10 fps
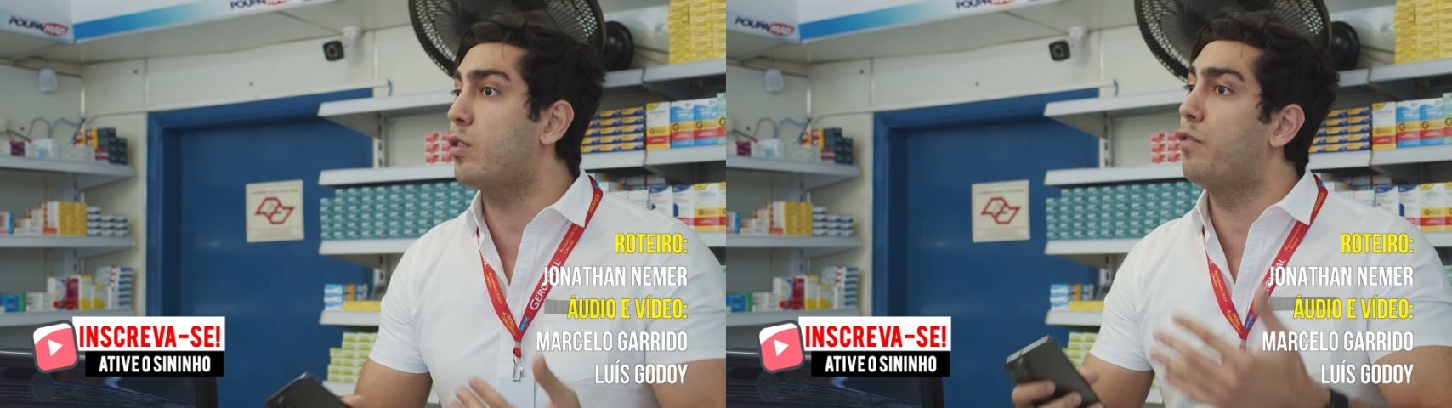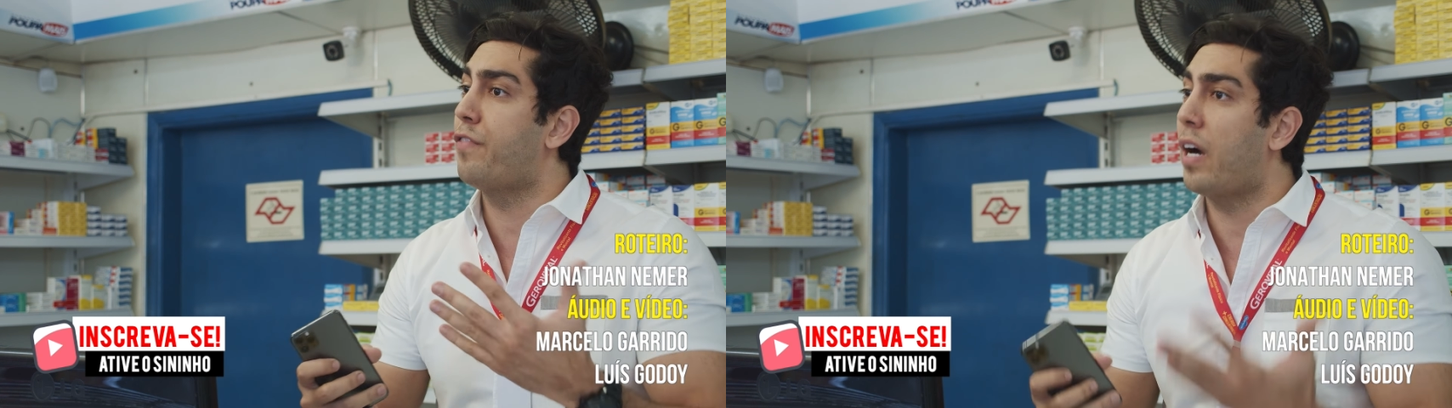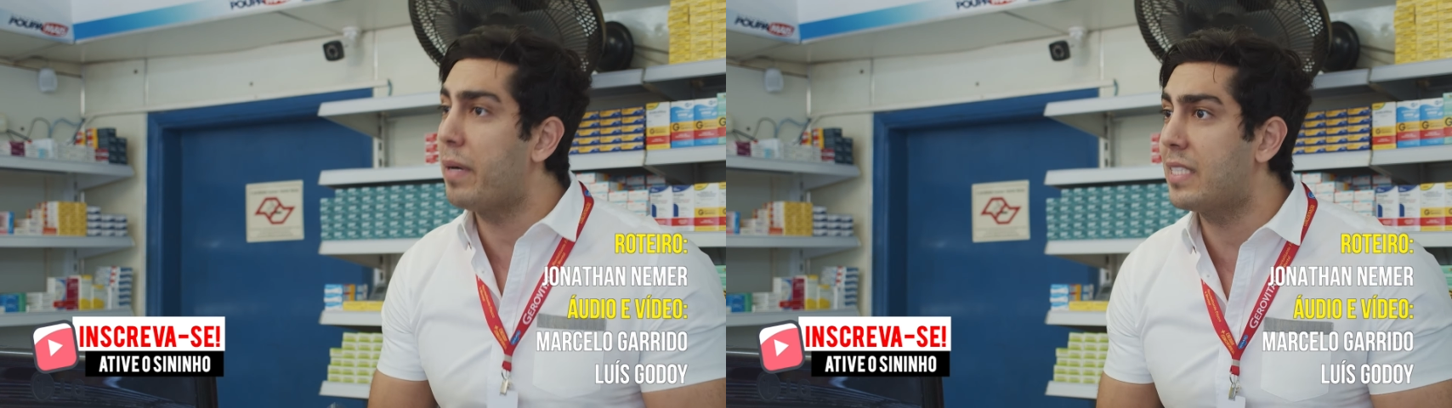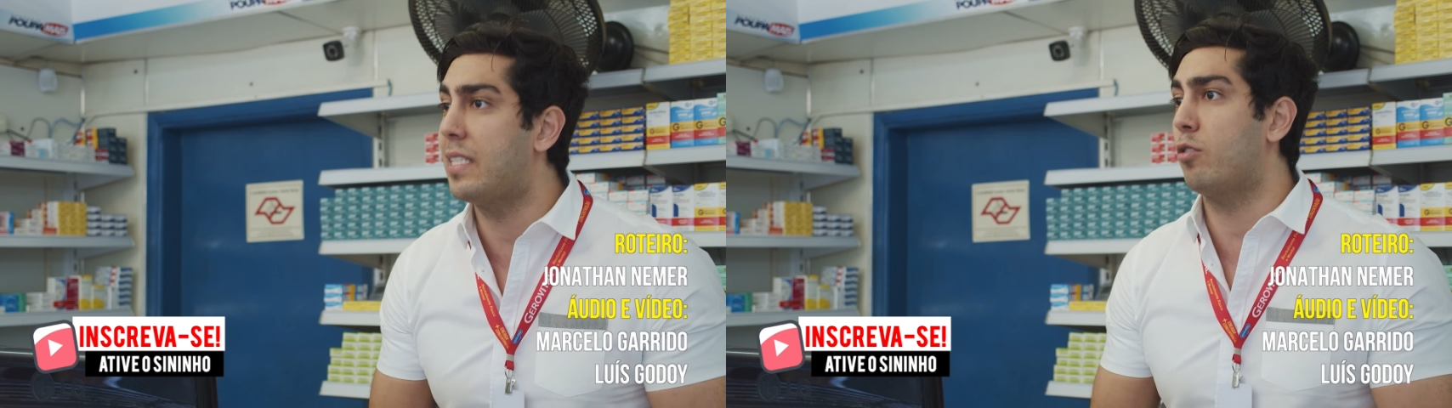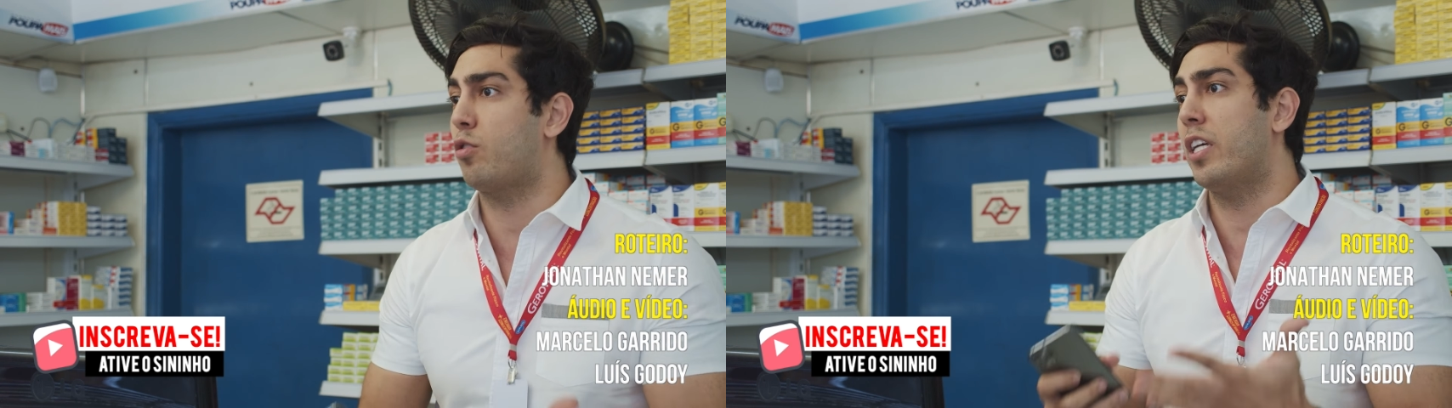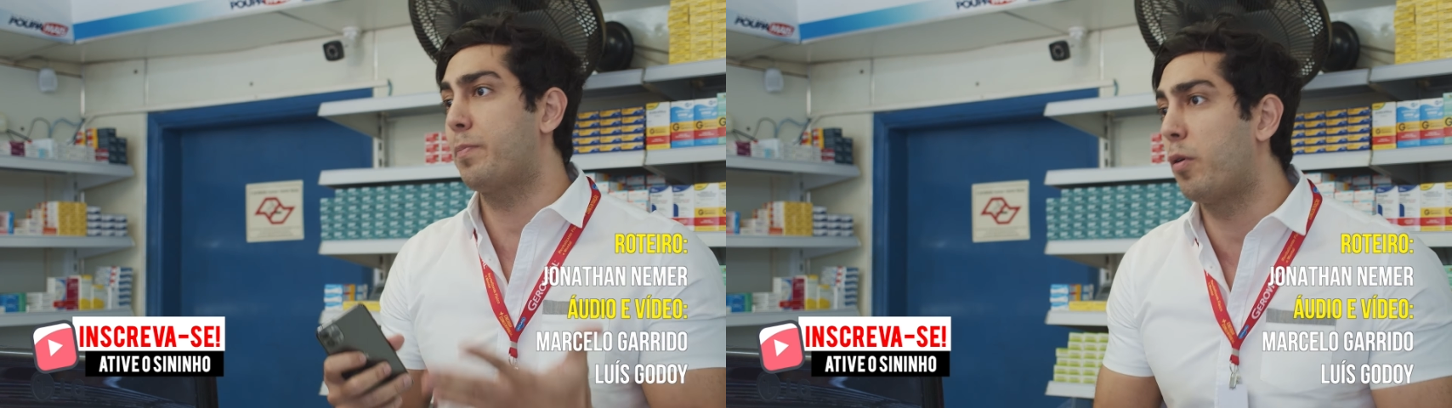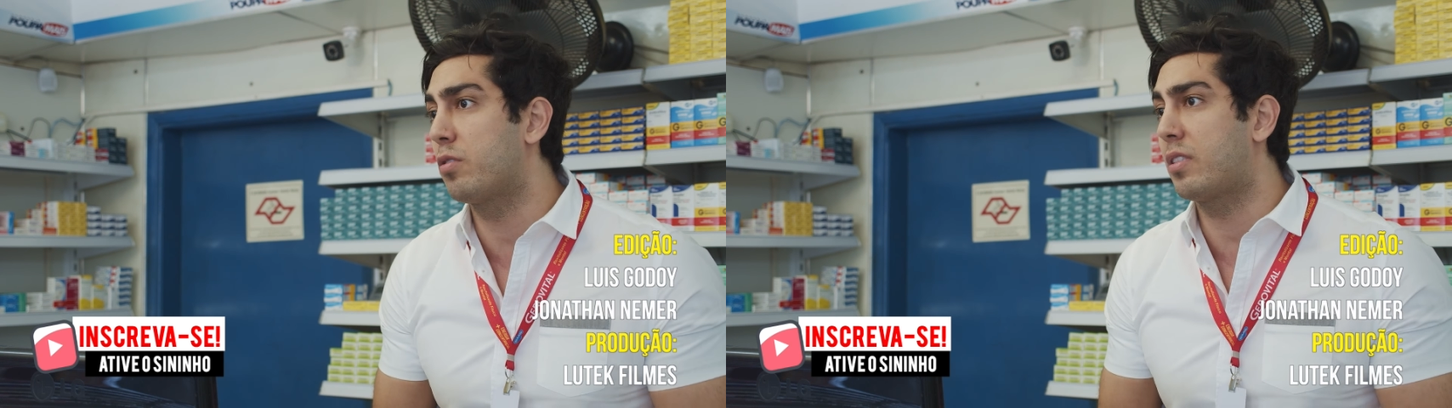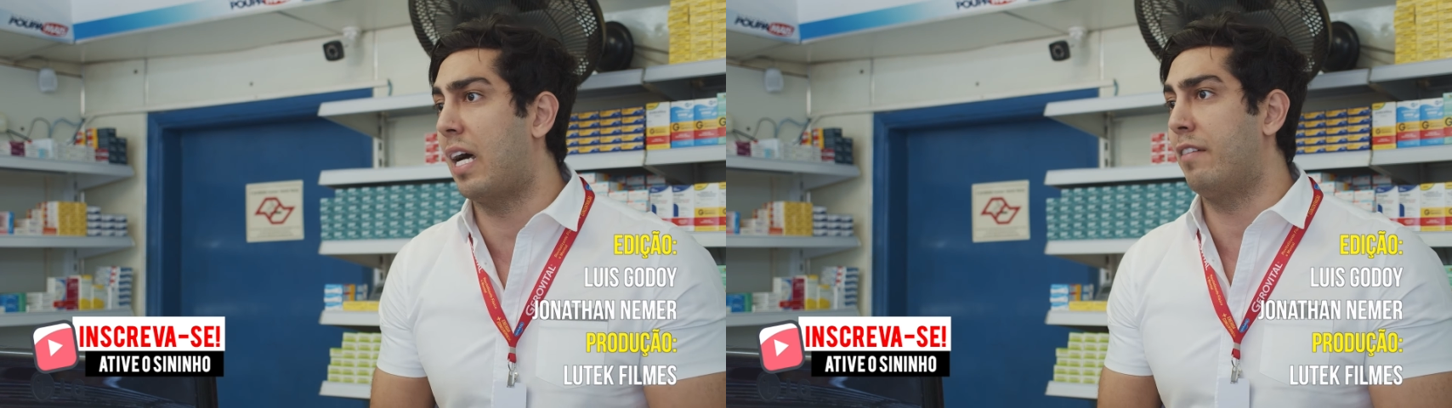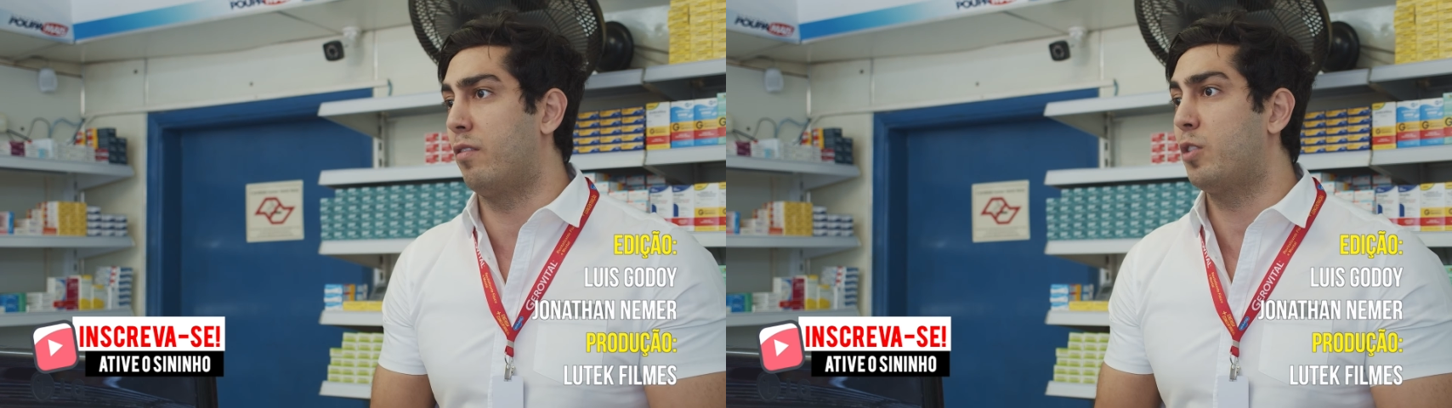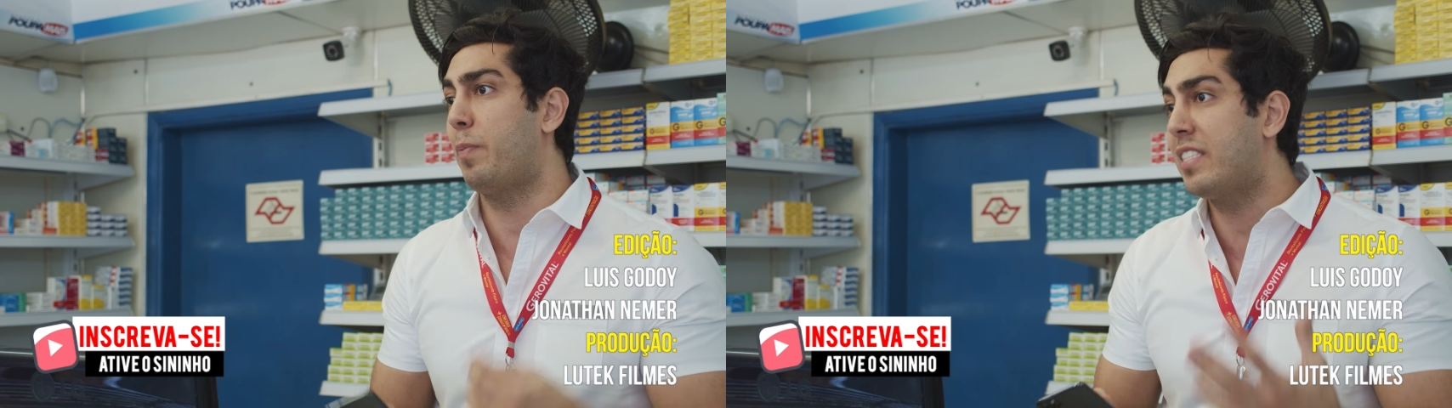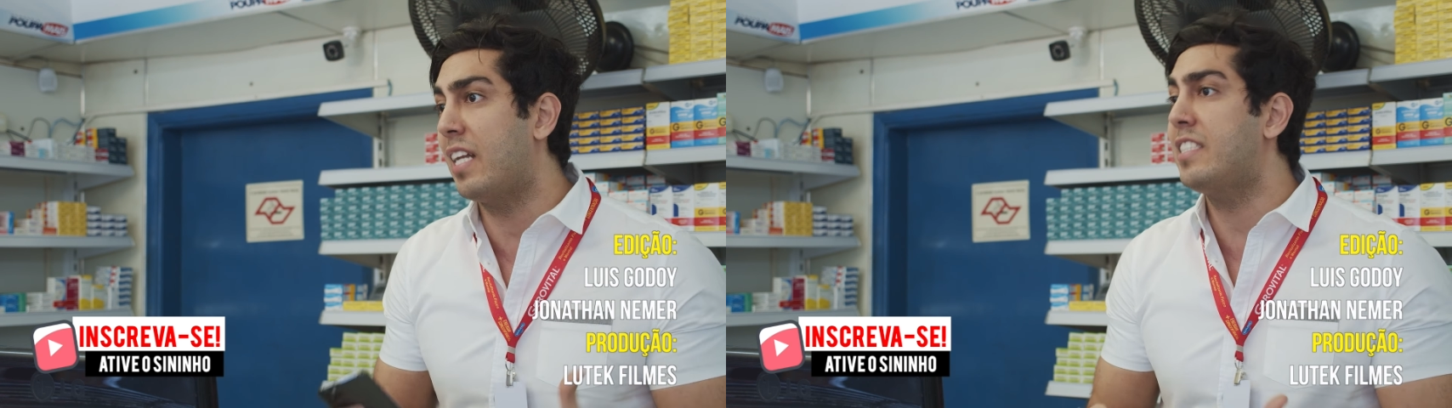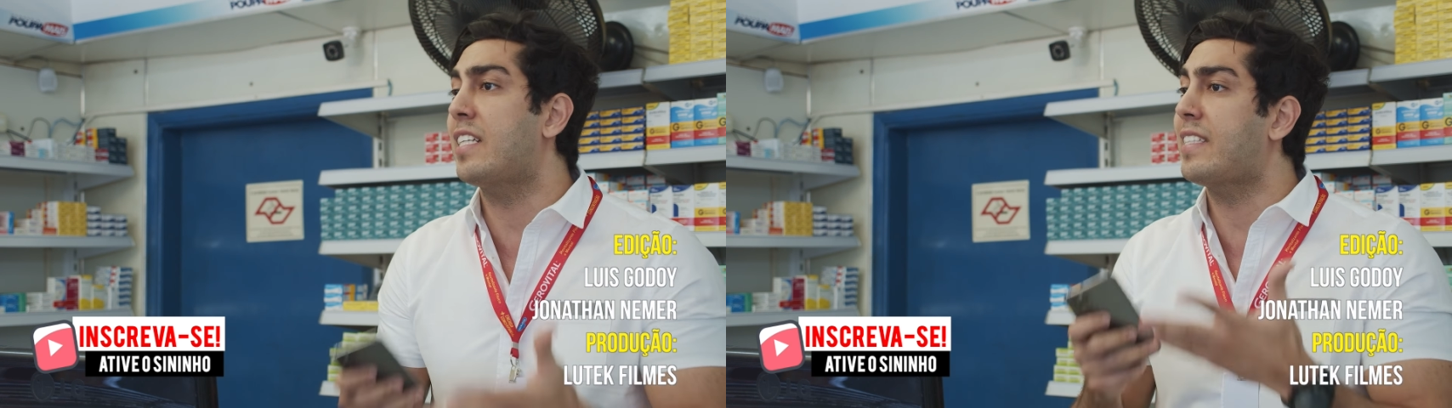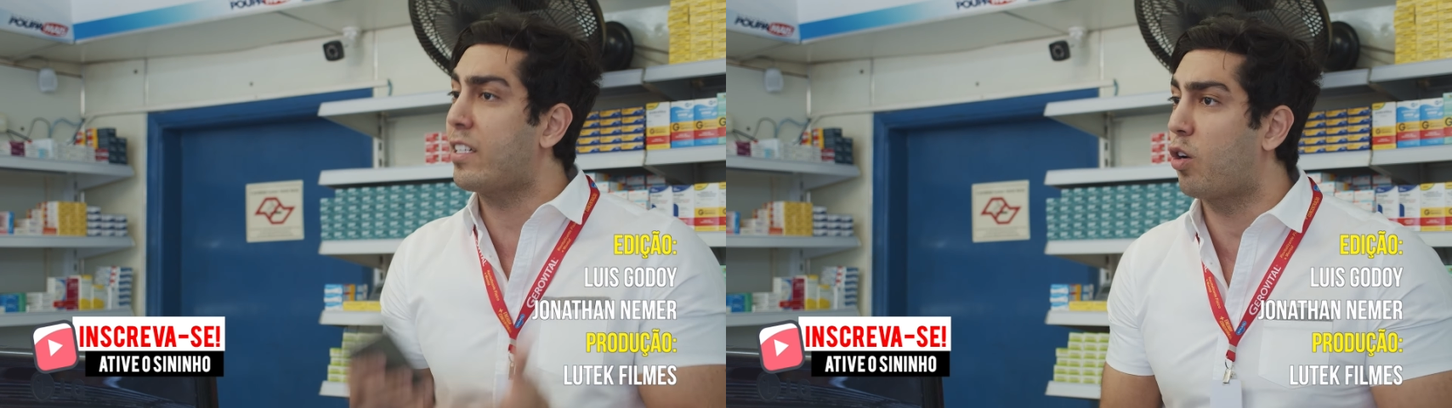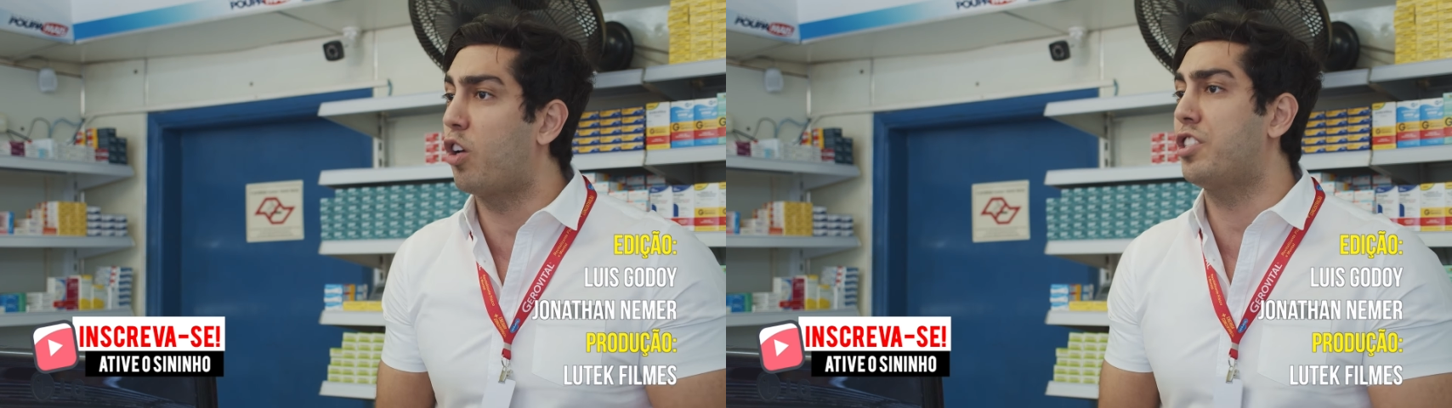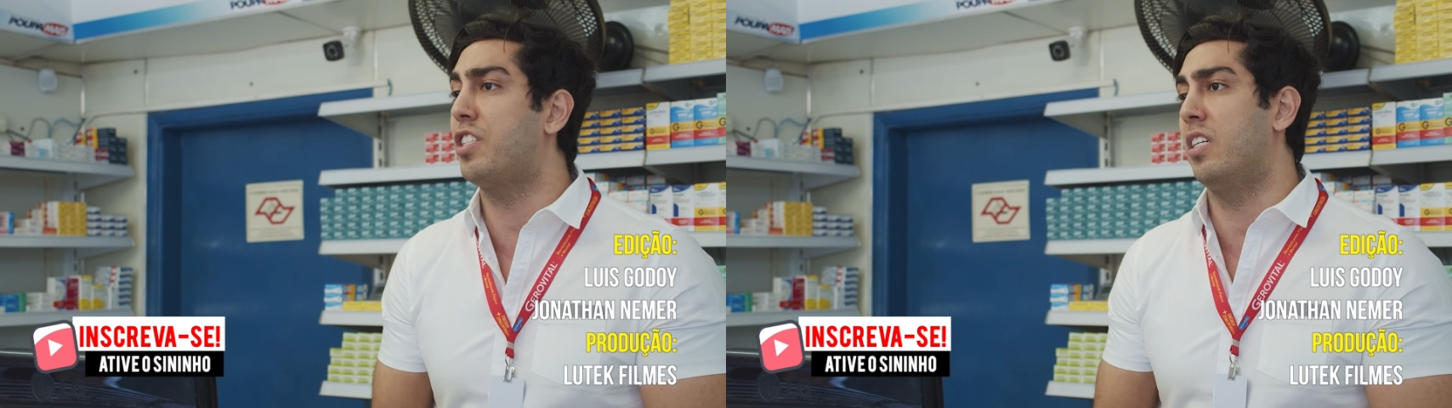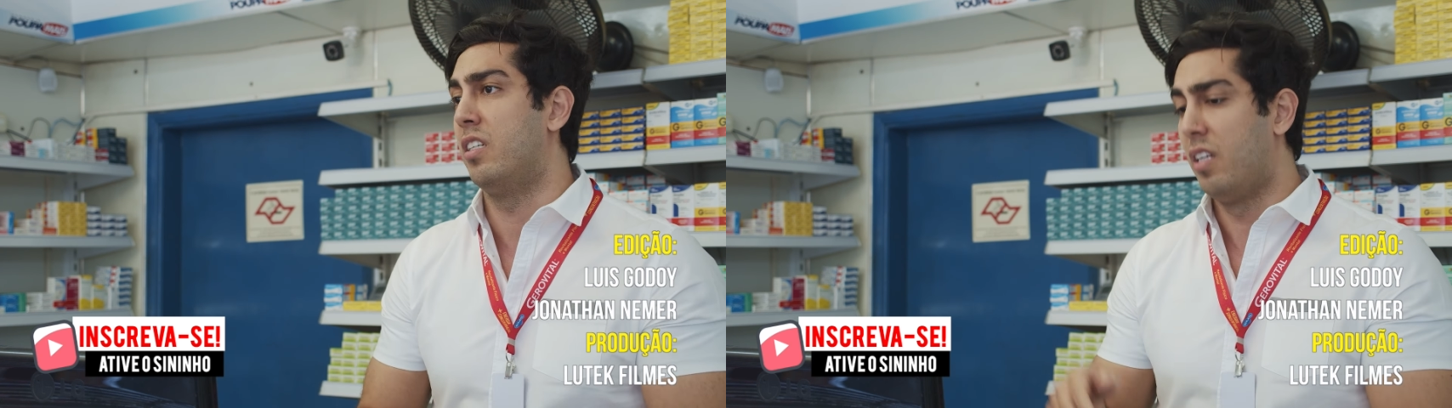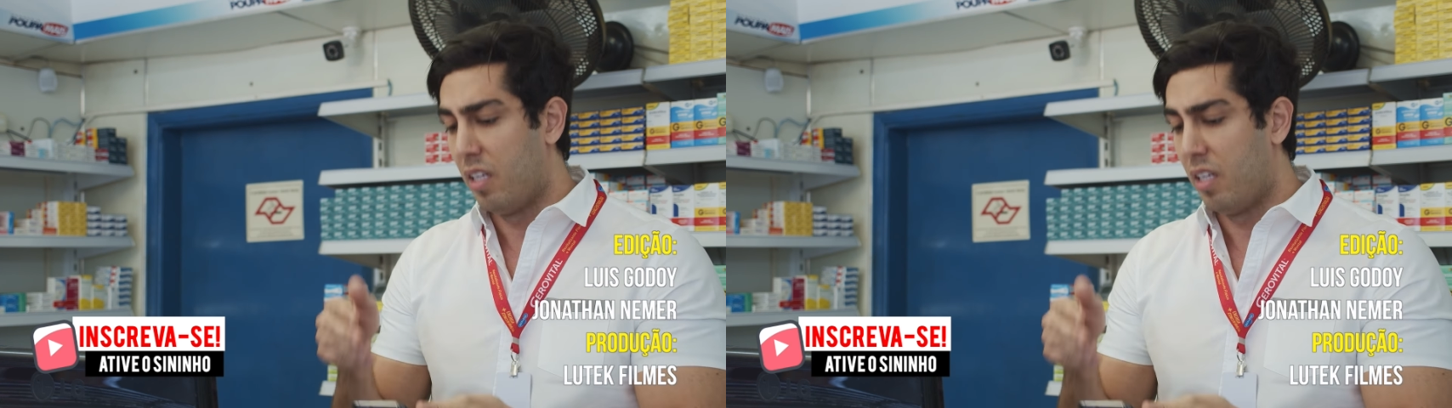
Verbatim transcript: que o farmacêutico responsável, especialista em tecnologia,